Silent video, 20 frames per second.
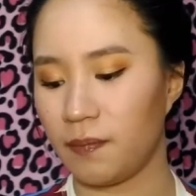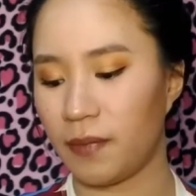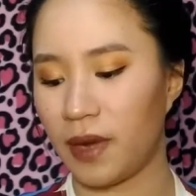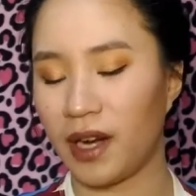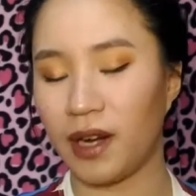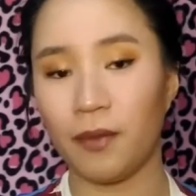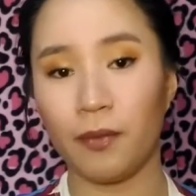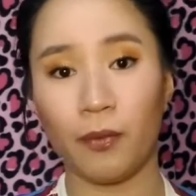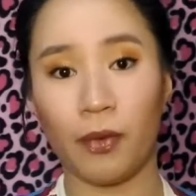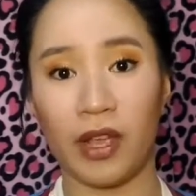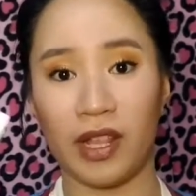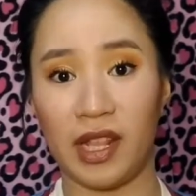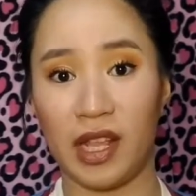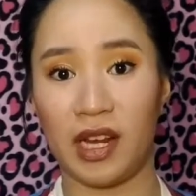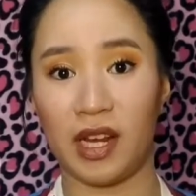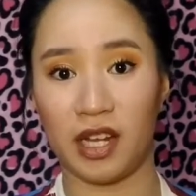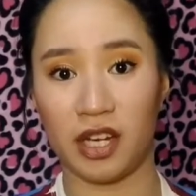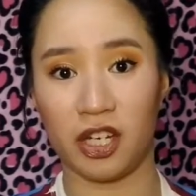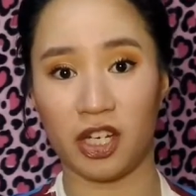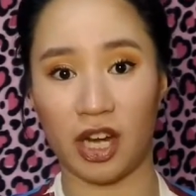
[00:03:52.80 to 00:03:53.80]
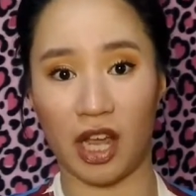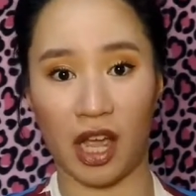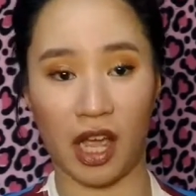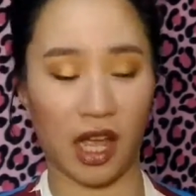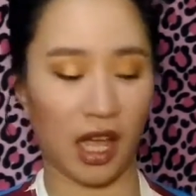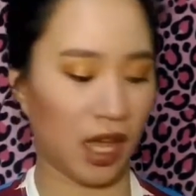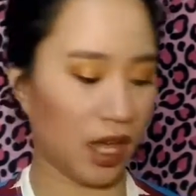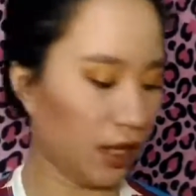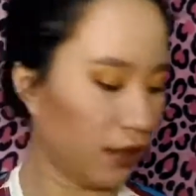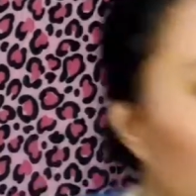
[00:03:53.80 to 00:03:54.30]
parang pwede na
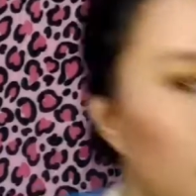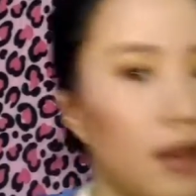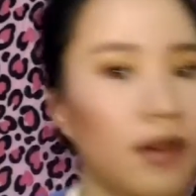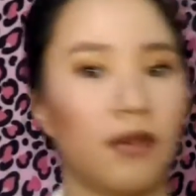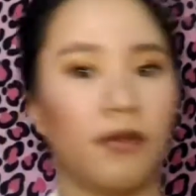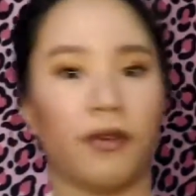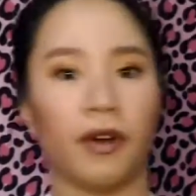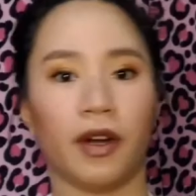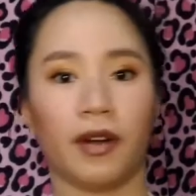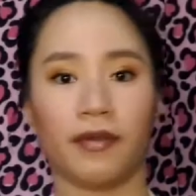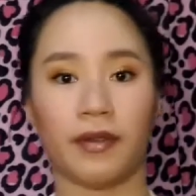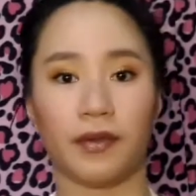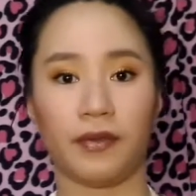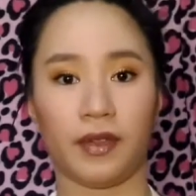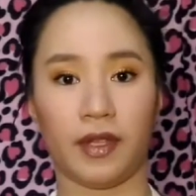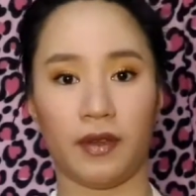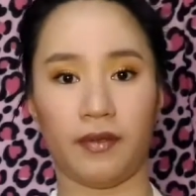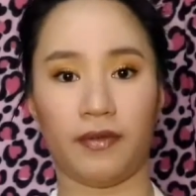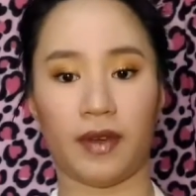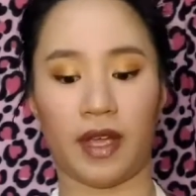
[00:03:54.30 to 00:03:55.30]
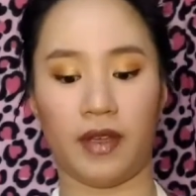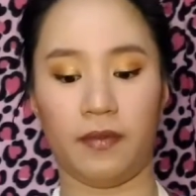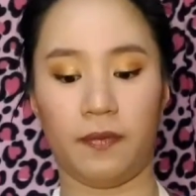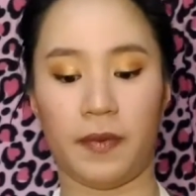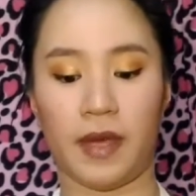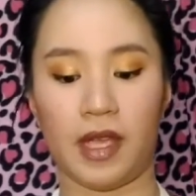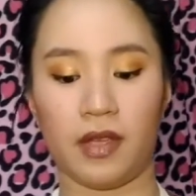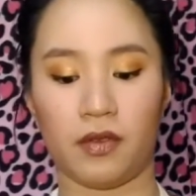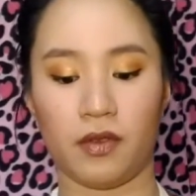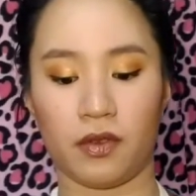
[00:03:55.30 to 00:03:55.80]
siya. 455
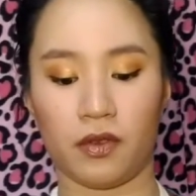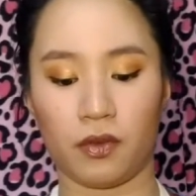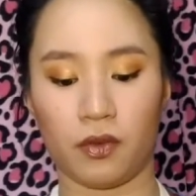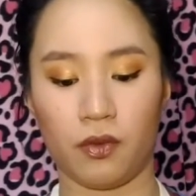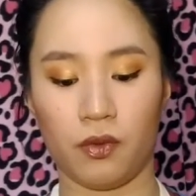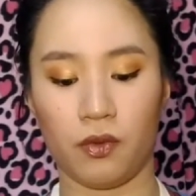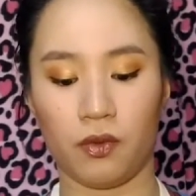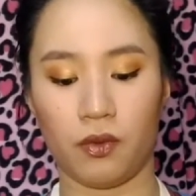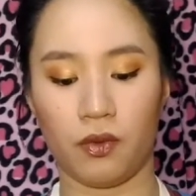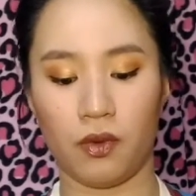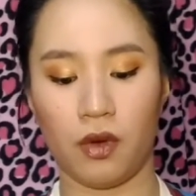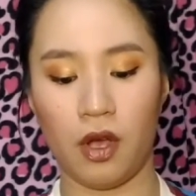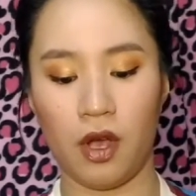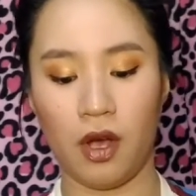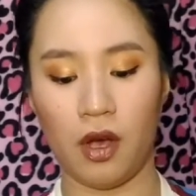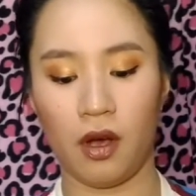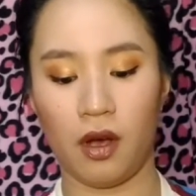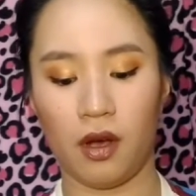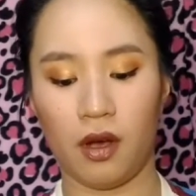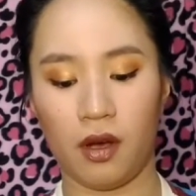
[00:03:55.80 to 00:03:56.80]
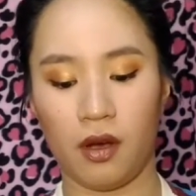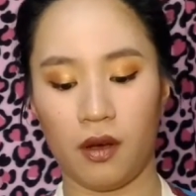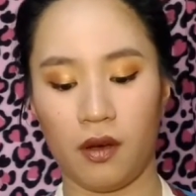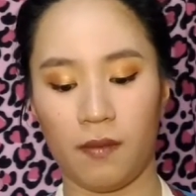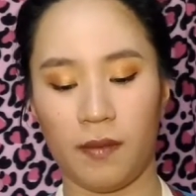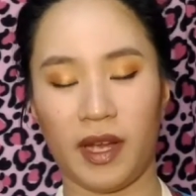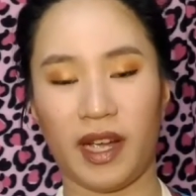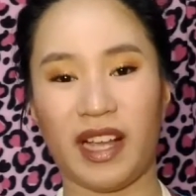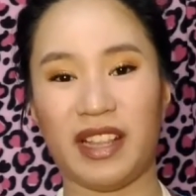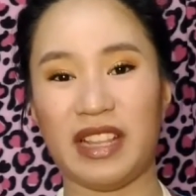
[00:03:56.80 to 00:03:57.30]
pesos kung
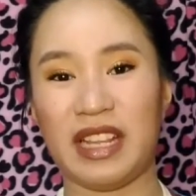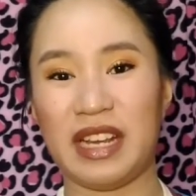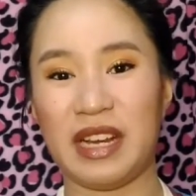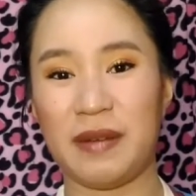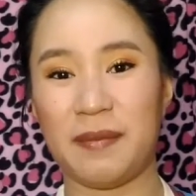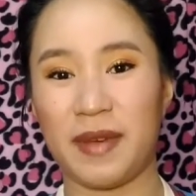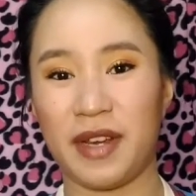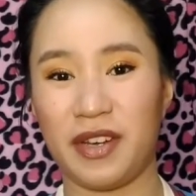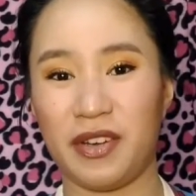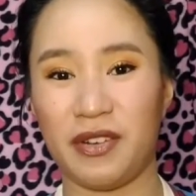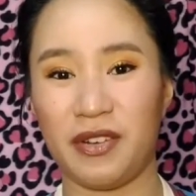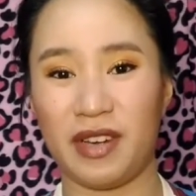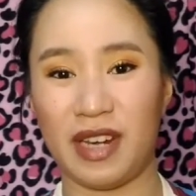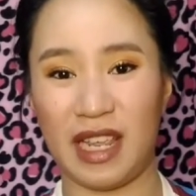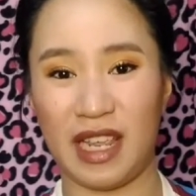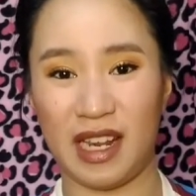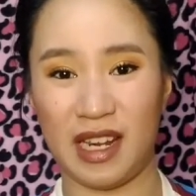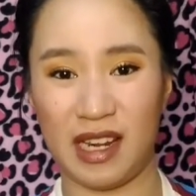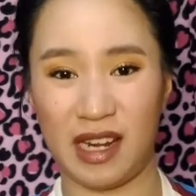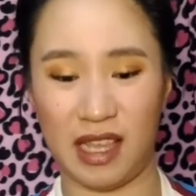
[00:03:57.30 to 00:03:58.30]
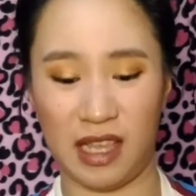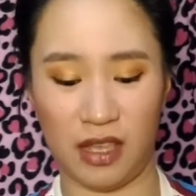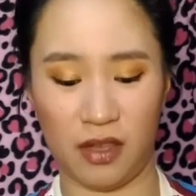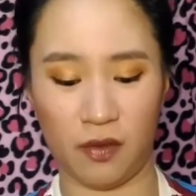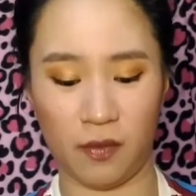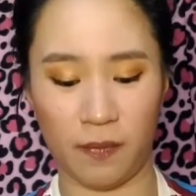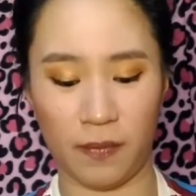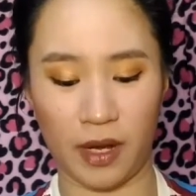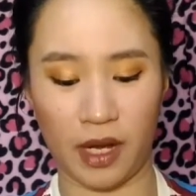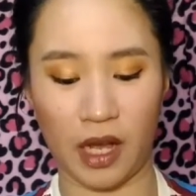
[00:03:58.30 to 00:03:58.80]
maganda naman yung nail eh.
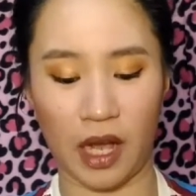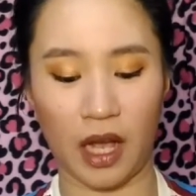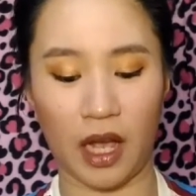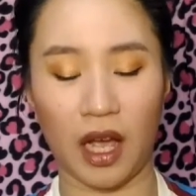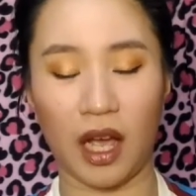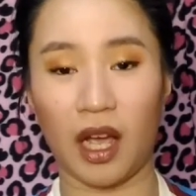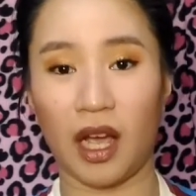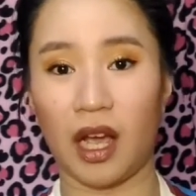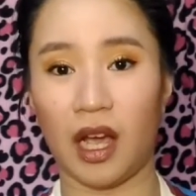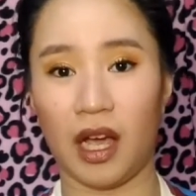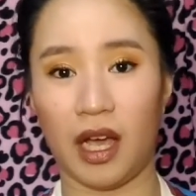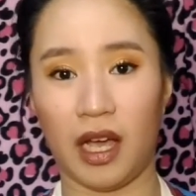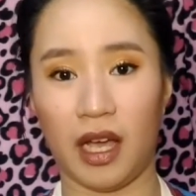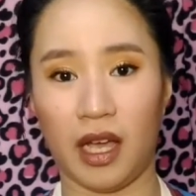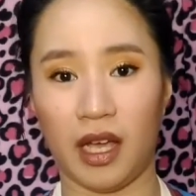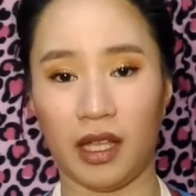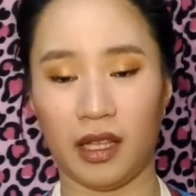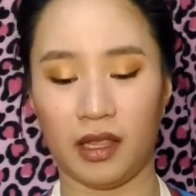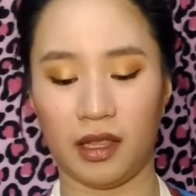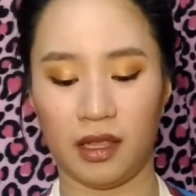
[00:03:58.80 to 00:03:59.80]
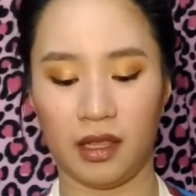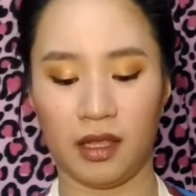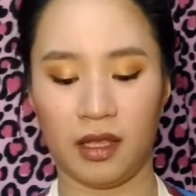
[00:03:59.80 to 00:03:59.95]
Yung pagkakakat,